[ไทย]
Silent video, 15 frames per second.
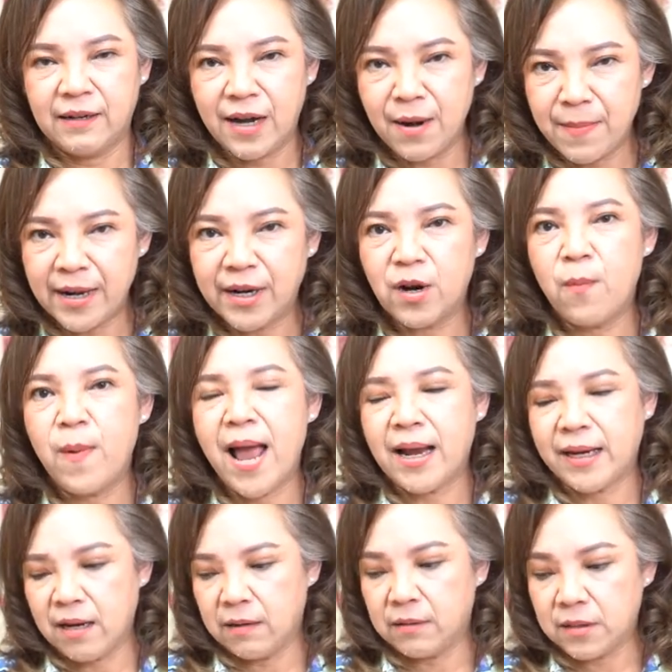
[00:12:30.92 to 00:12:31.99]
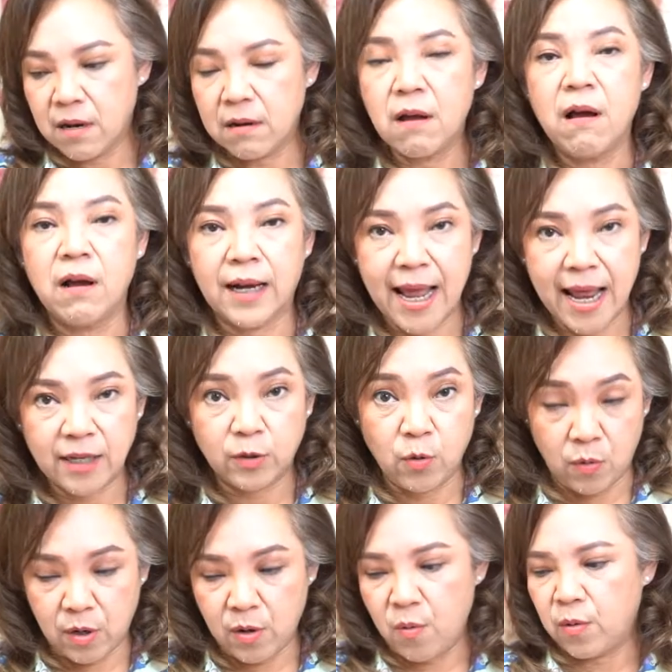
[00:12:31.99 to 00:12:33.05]
ระมัดระวังเกี่ยวกับเรื่องของการต
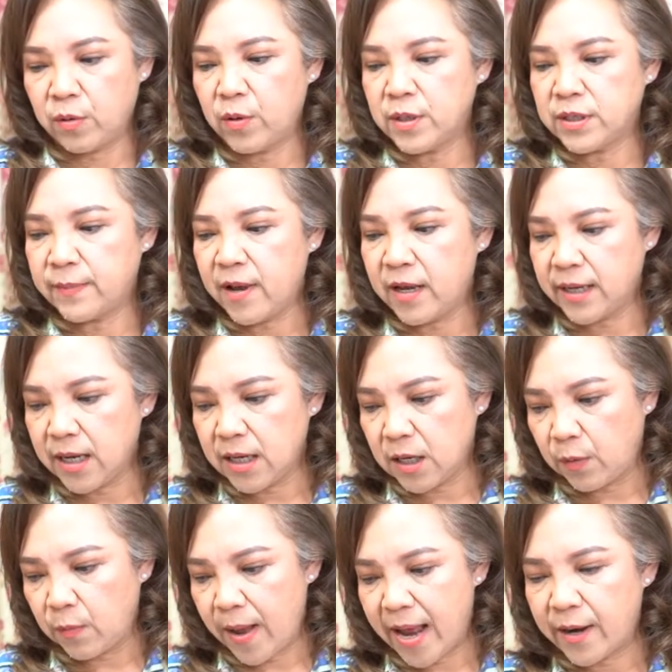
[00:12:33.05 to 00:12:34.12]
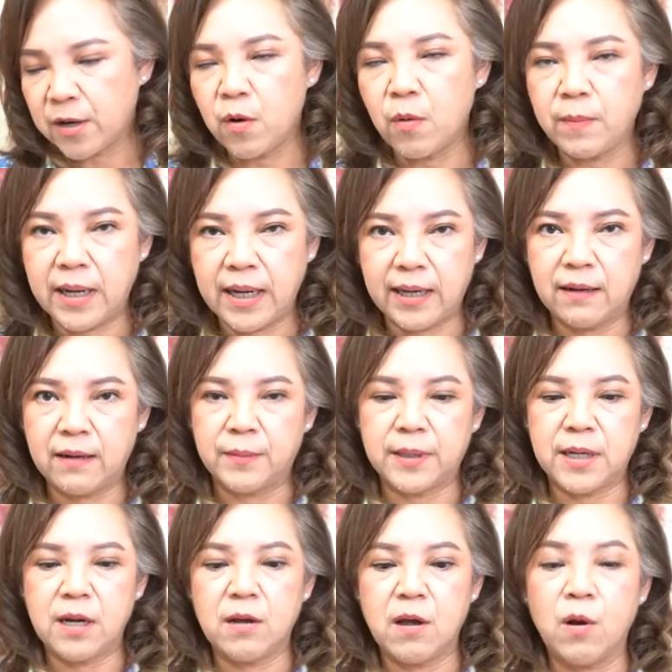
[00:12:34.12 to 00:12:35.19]
กลงโดยเฉพาะถ้าเกิดว่าเรามีเกี่ยวกับ
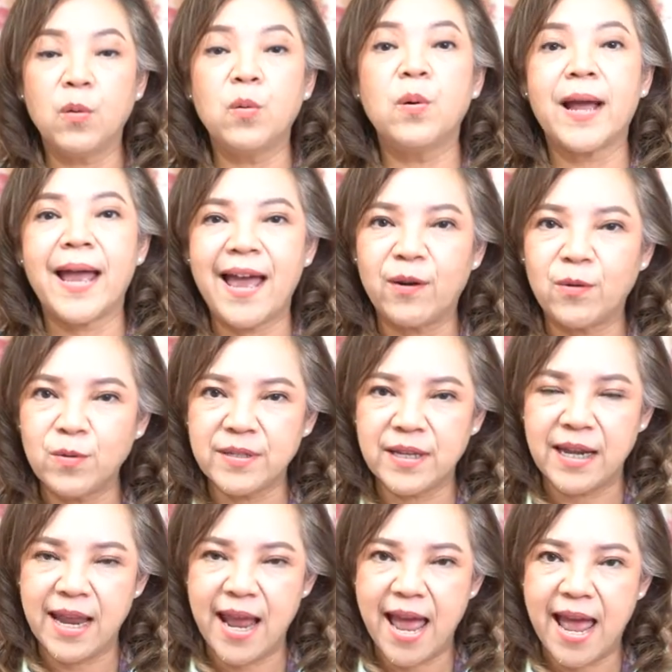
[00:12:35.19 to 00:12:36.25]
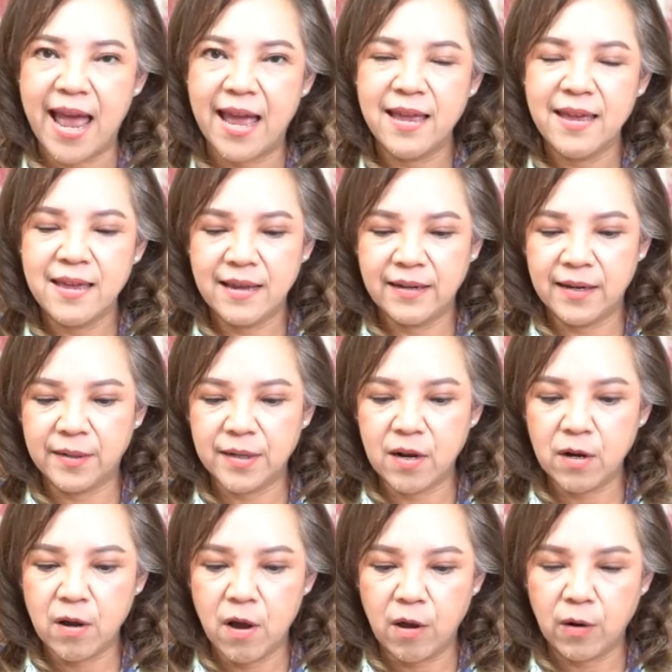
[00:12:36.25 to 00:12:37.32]
เรื่องของคู่ค้าคู่สัญญาในเรื่
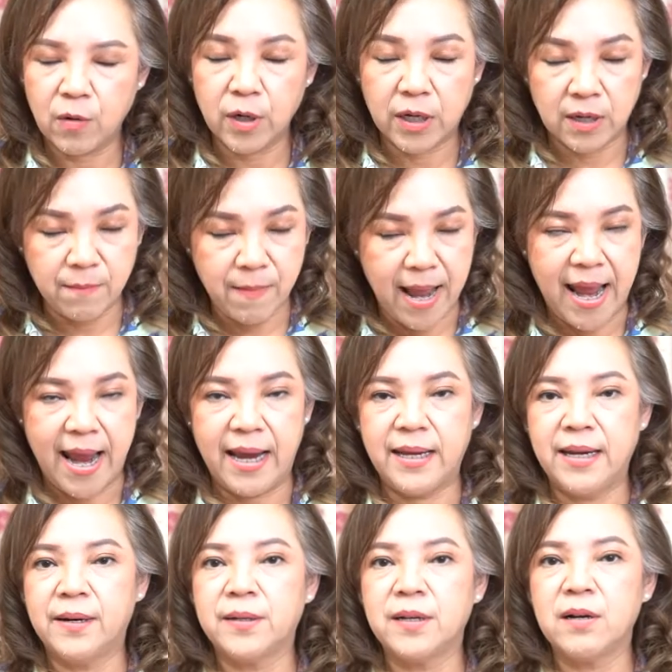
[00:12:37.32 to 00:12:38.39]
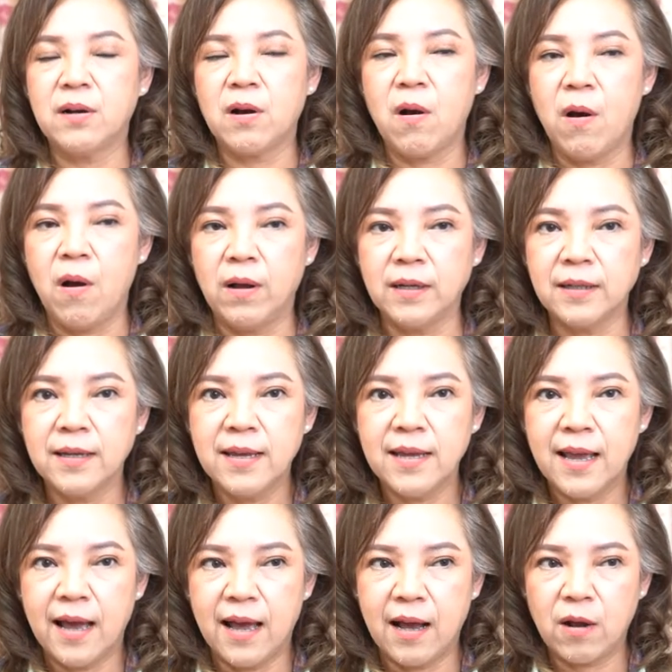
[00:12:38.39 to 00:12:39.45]
องของกฎหมายในเรื่องของ
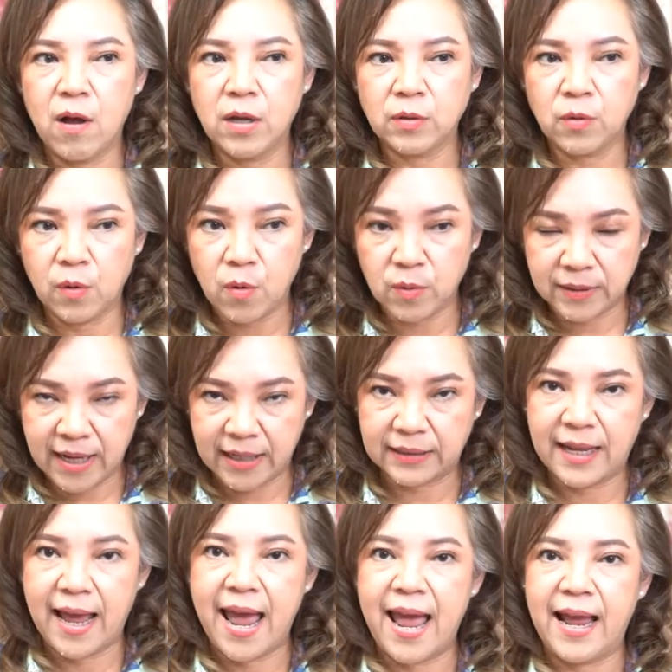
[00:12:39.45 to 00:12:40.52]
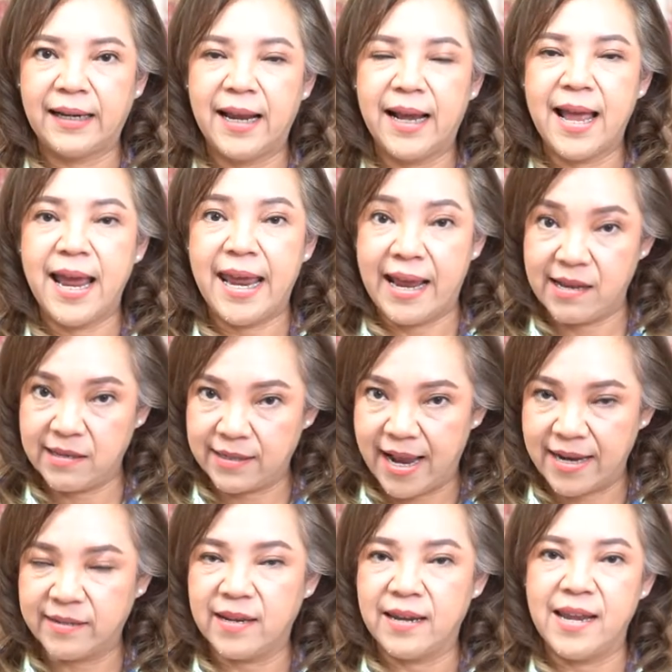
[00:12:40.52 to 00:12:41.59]
อข้อตกลงต่างๆนะคะเอก
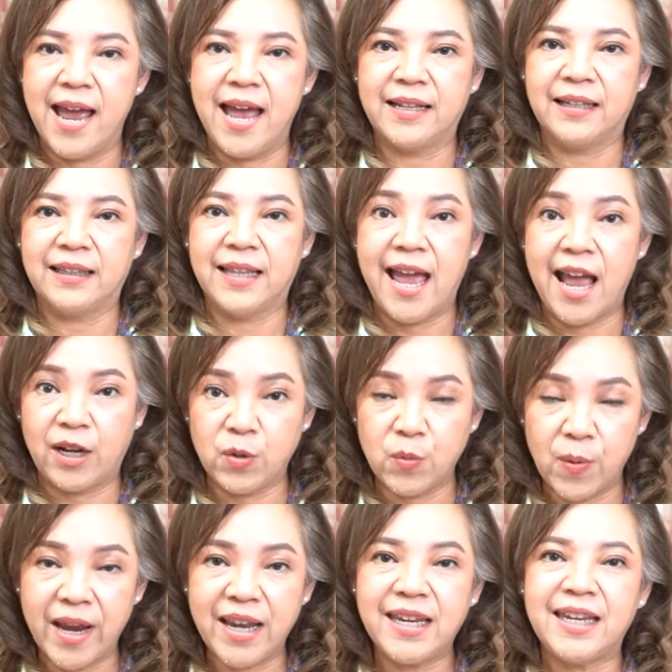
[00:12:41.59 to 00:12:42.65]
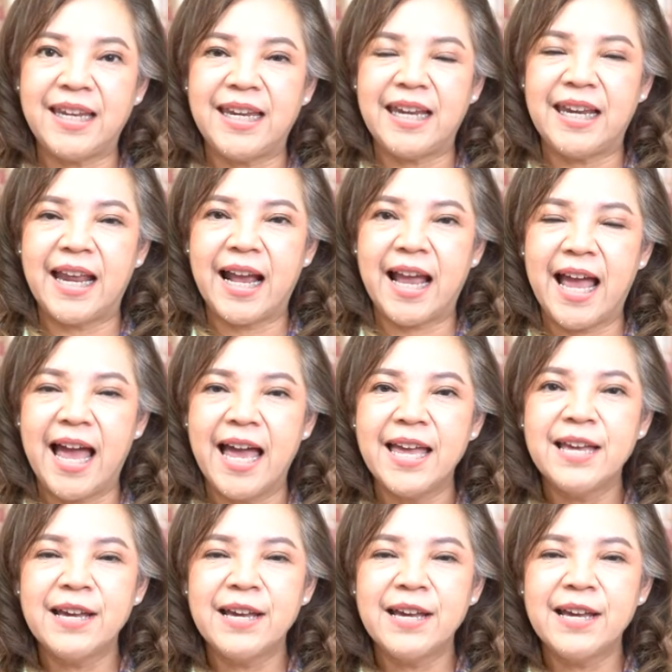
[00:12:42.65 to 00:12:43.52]
สารสัญญาต่างๆดูให้ดีๆนะคะ